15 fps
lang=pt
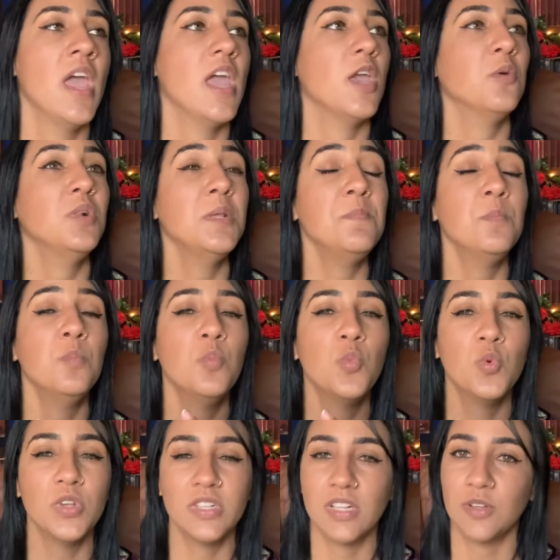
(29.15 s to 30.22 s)
Eu li
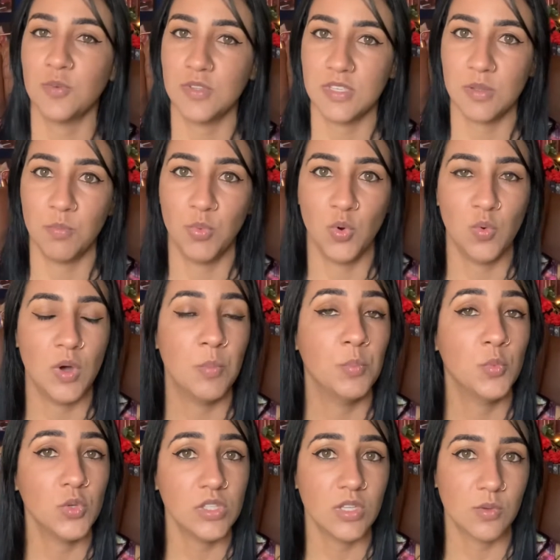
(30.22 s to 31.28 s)
muita coisa boa,
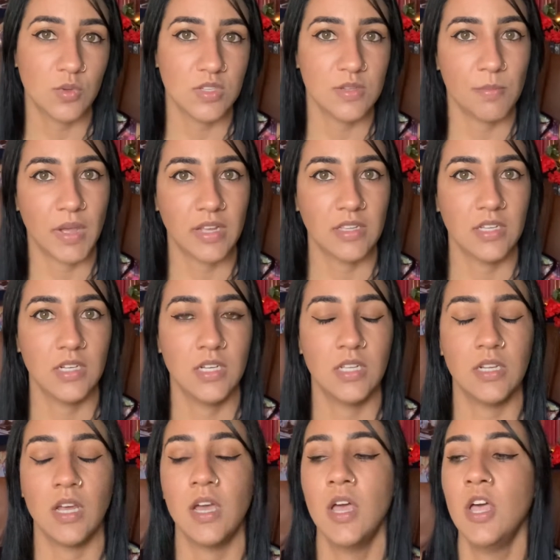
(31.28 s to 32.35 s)
muita coisa
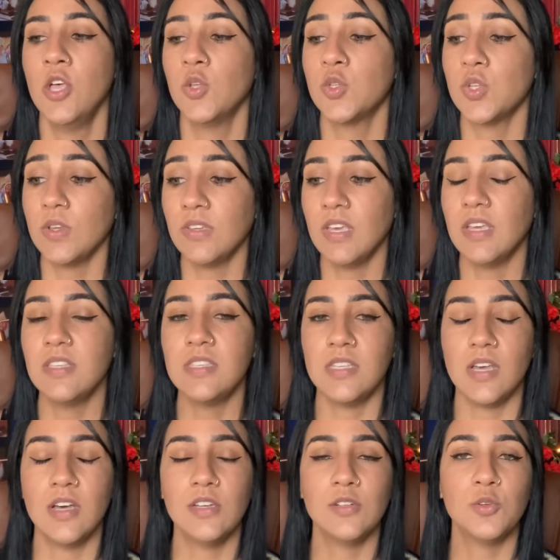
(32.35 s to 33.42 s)
bacana. Só que esse
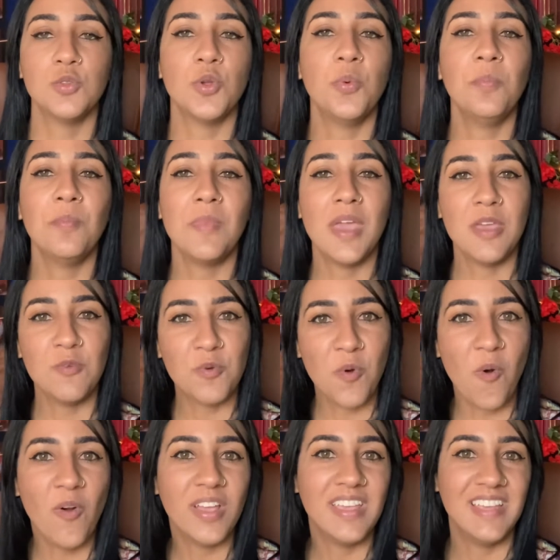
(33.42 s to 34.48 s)
ano eu tô meio
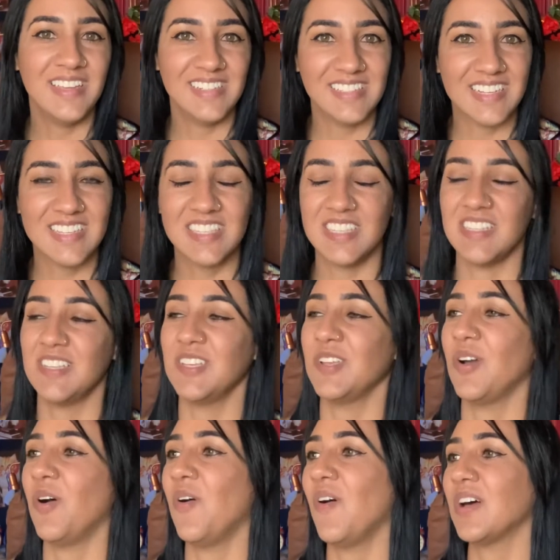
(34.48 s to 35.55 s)
corrida, assim,
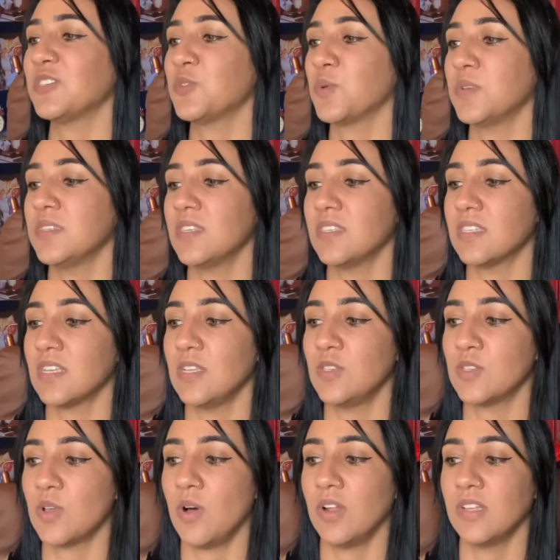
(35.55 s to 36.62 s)
ó, as coisas na
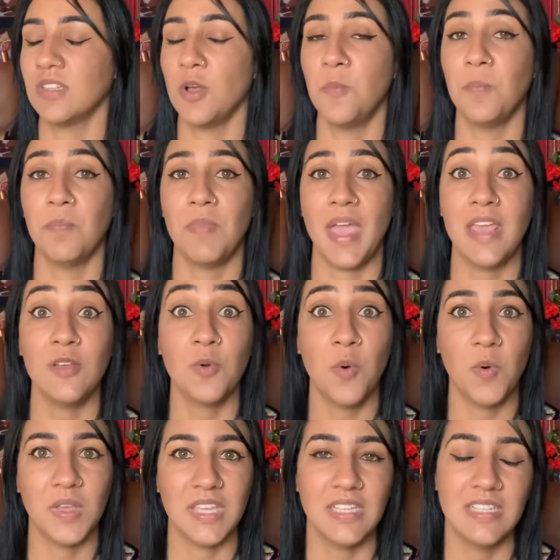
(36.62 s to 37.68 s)
escola estão bem
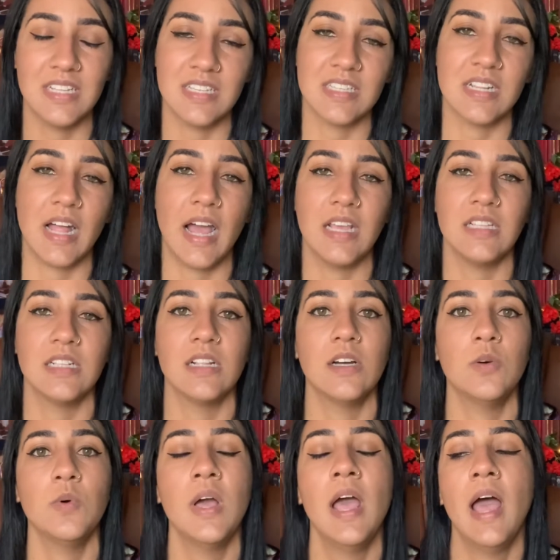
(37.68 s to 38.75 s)
corridas lá,
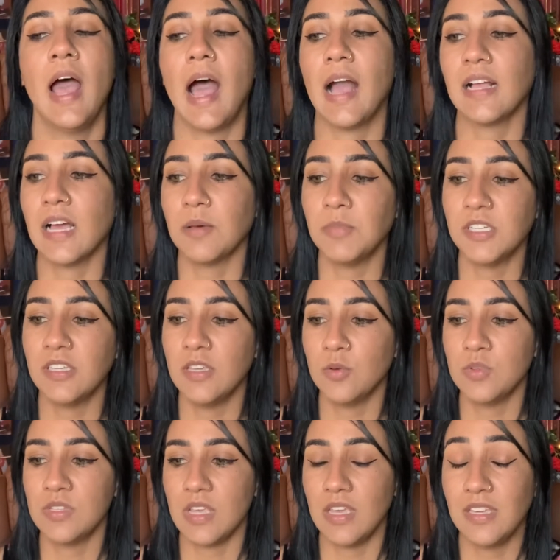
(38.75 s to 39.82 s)
então acaba que eu
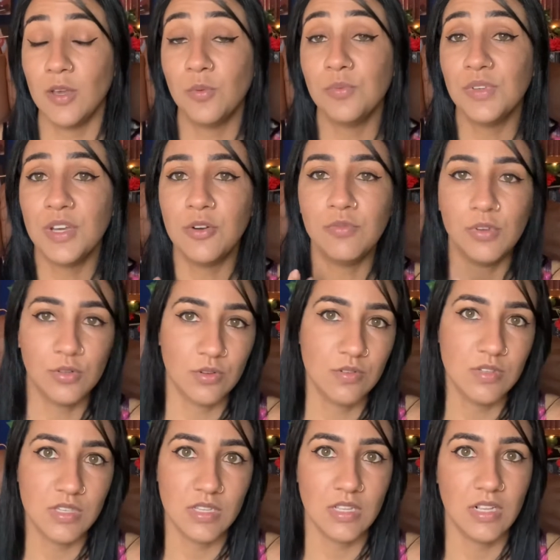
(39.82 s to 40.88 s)
sei que eu não vou
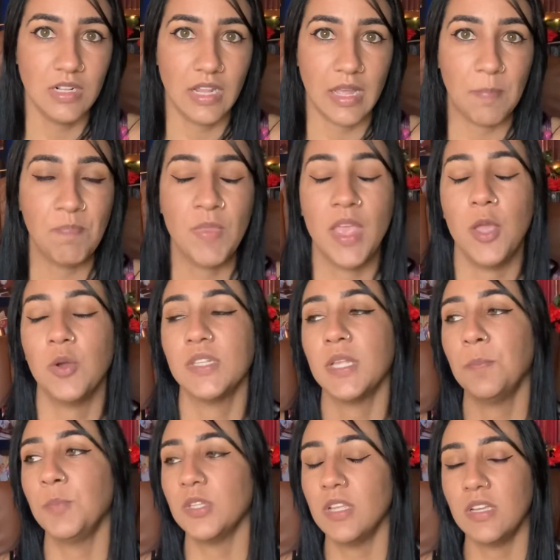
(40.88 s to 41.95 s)
conseguir ler. Eu até
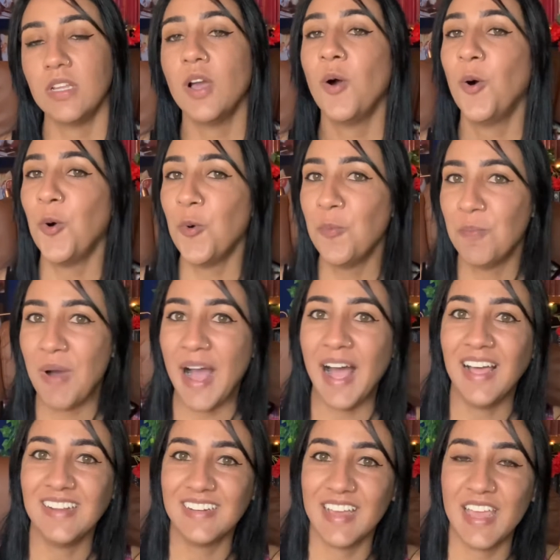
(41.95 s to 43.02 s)
poderia
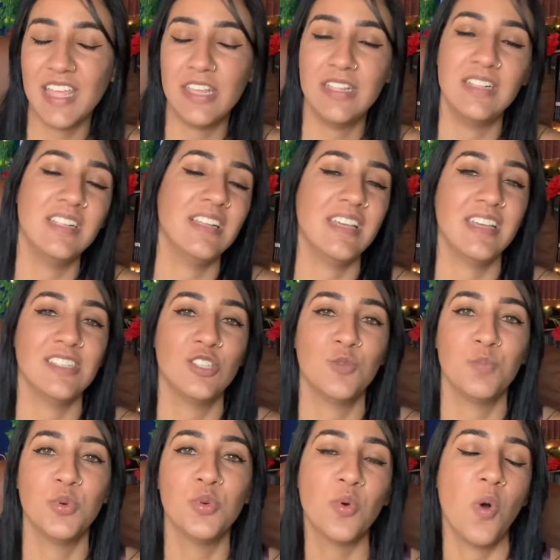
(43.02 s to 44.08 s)
roubar, né, e ler,
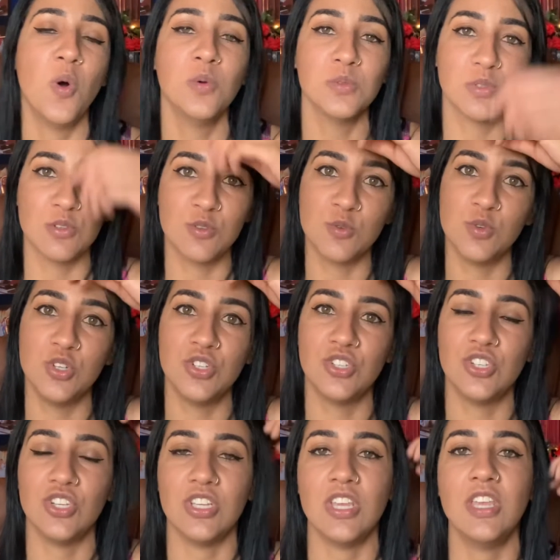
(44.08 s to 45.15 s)
tipo, contos
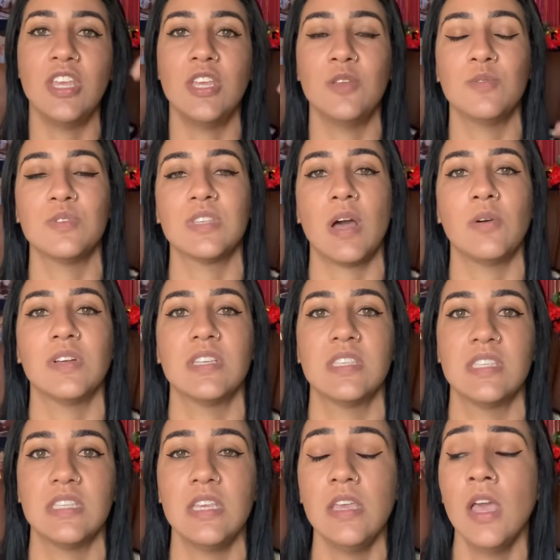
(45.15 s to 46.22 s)
curtinhos, algo
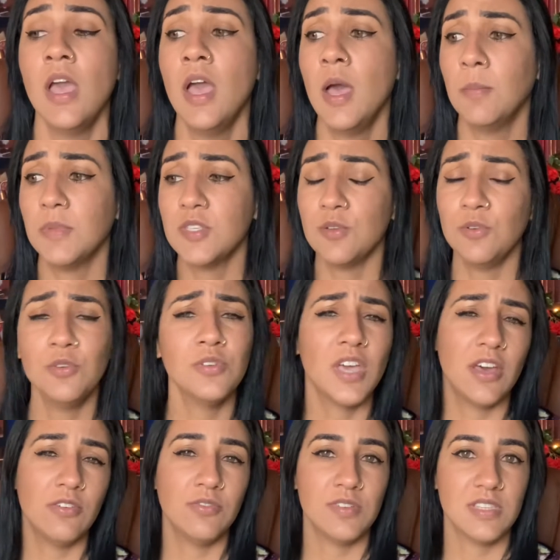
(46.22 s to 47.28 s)
assim, mas eu não
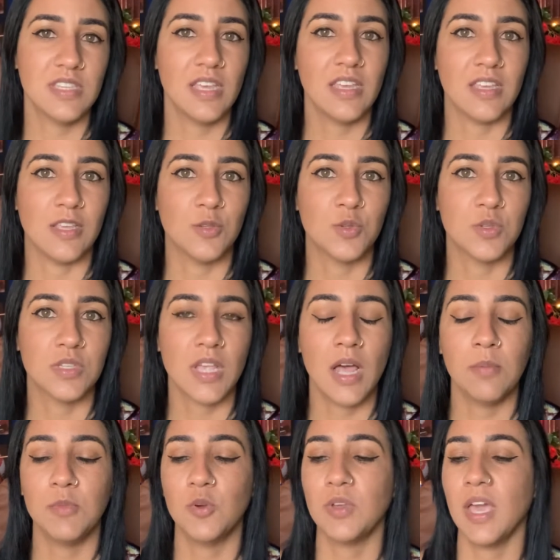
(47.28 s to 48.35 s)
quero fazer isso,
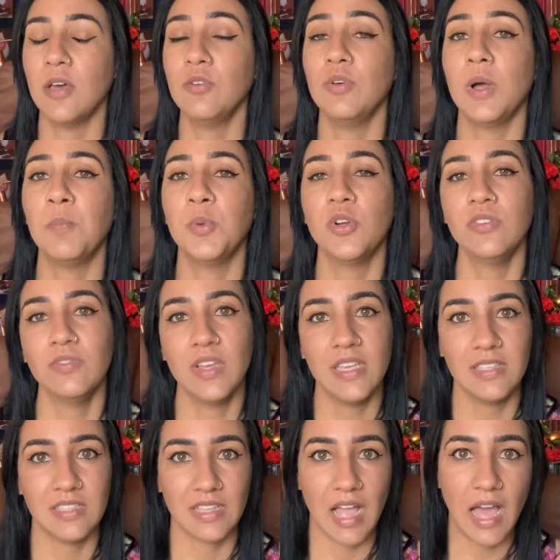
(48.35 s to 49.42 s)
sabe? Eu quero
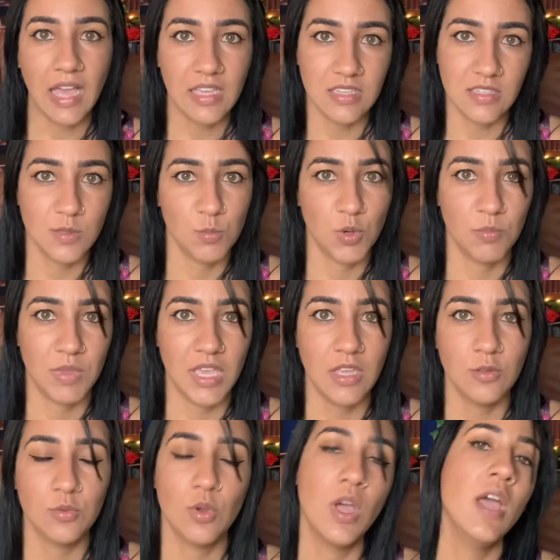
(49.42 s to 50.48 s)
aproveitar esse
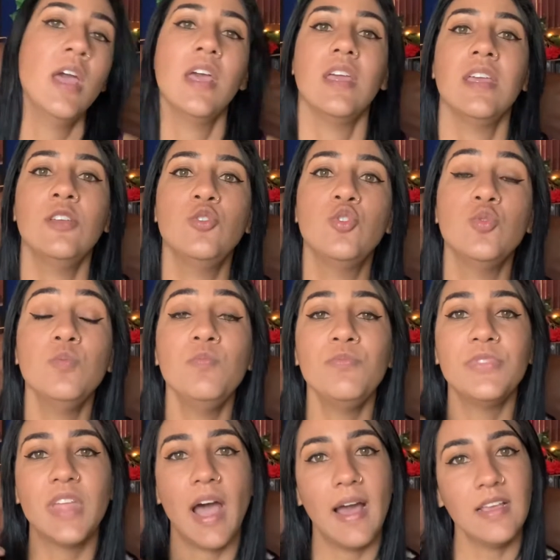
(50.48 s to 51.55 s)
momento e
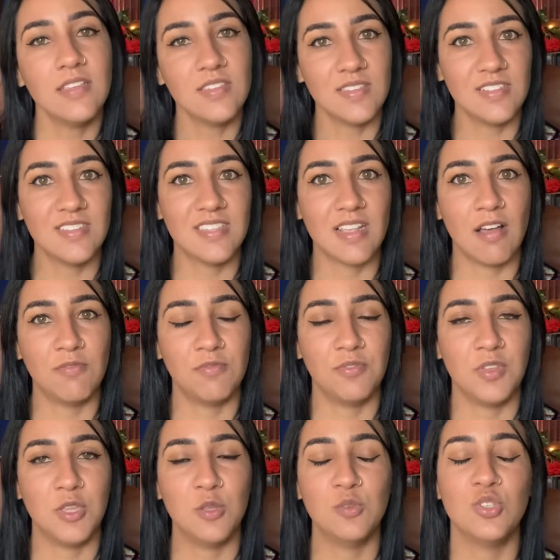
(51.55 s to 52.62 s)
juntar esse
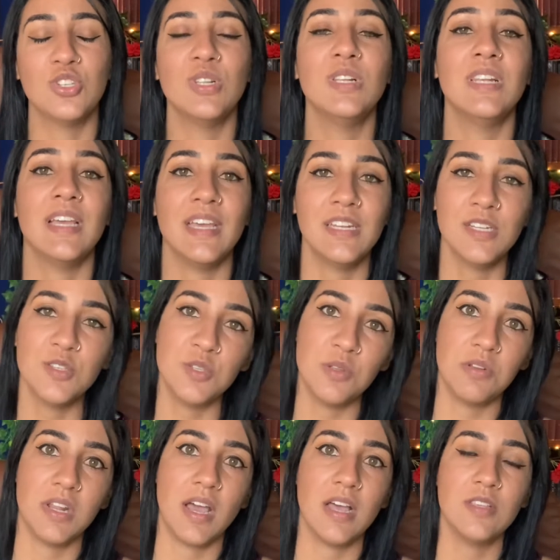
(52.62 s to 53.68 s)
desafio de ler
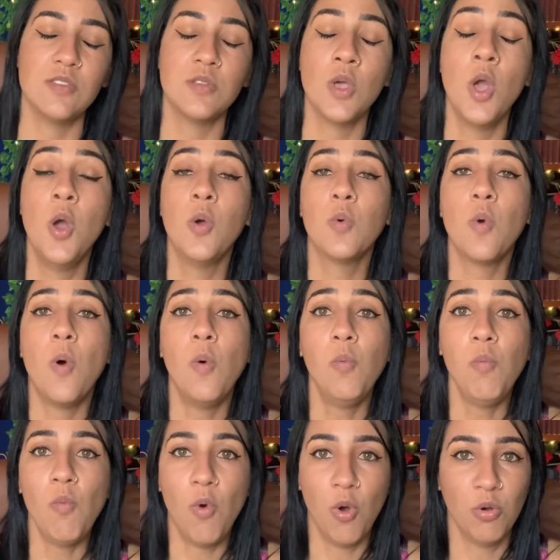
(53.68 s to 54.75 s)
nacionais
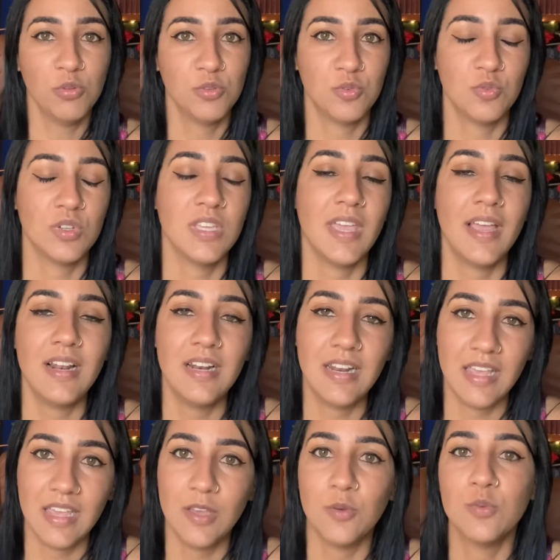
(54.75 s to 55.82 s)
com o outro, que é
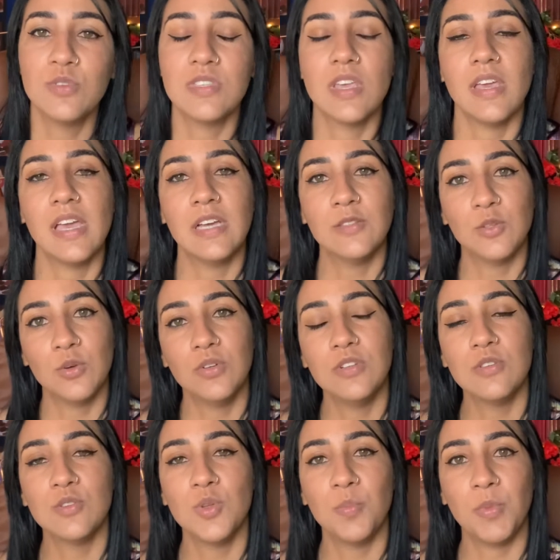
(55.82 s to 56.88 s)
ler os
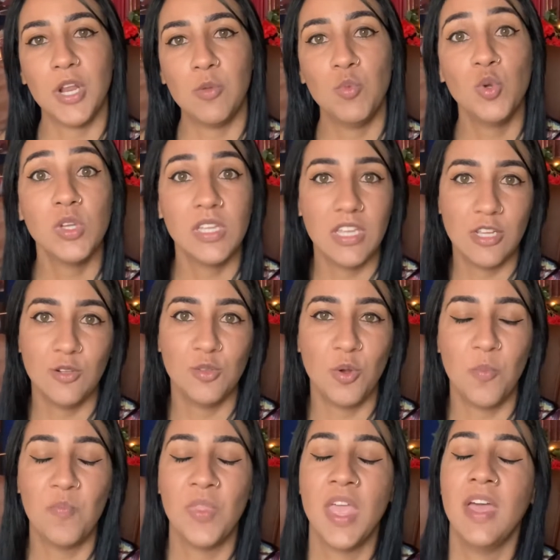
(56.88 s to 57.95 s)
ganhadores do prêmio
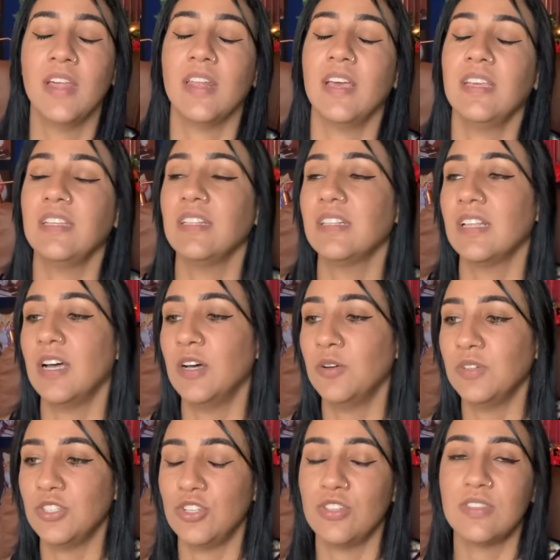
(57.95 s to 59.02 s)
Kindle. Né? Então,
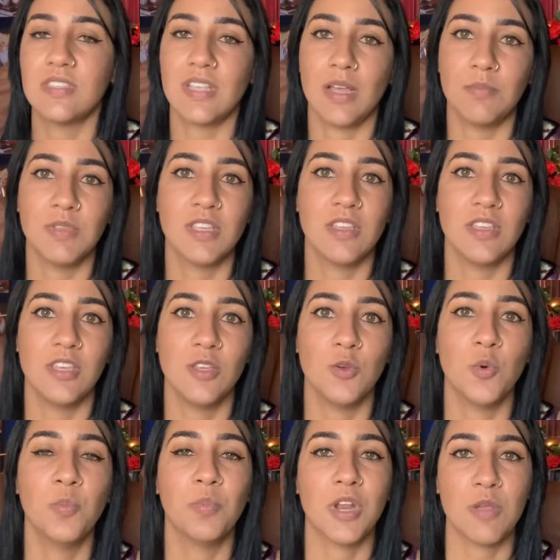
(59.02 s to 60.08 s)
a gente sabe que
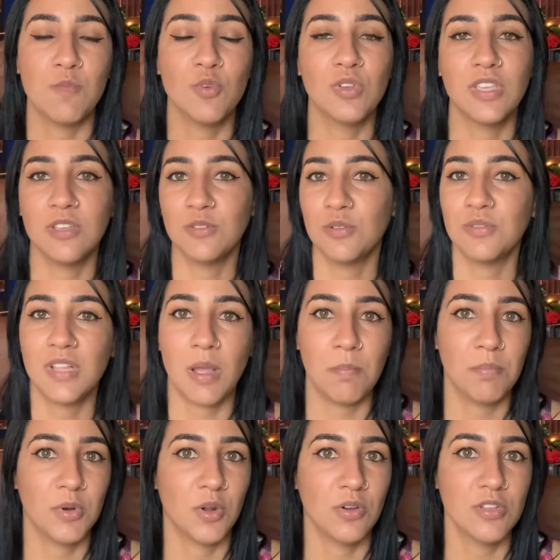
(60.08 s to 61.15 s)
o prêmio Kindle está
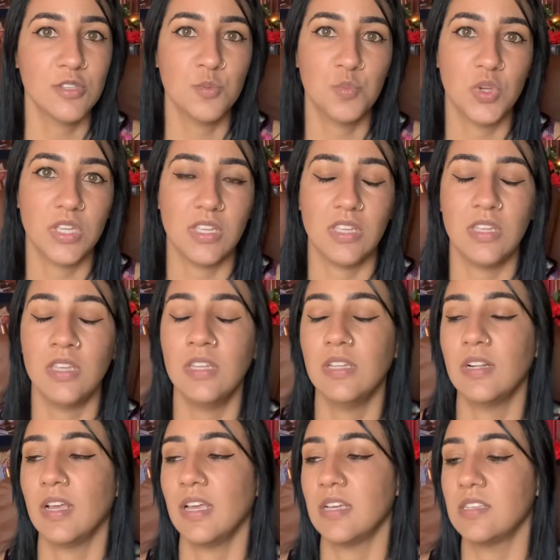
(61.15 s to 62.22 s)
próximo aí, né?